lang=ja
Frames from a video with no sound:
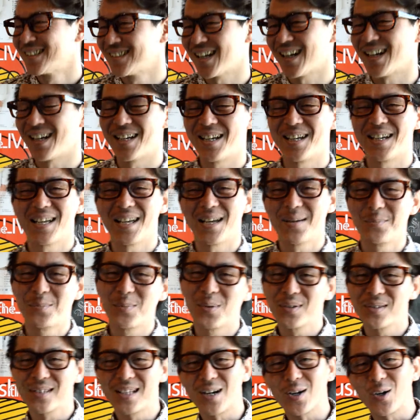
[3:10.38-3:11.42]
さあ、平変
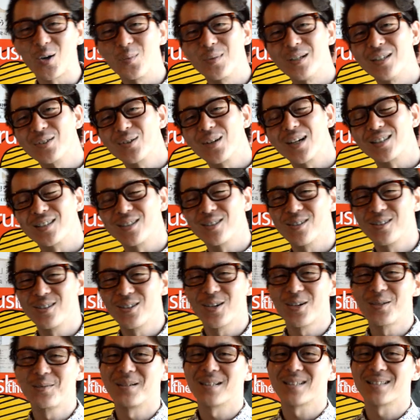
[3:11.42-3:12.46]
もんなコメントが続い
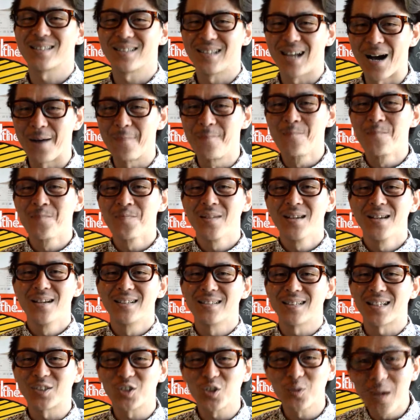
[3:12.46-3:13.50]
ておりますが、
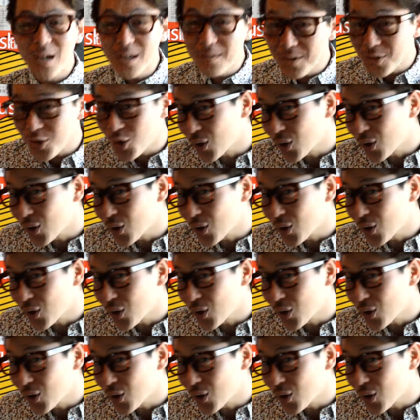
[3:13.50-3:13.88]
早速参りましょ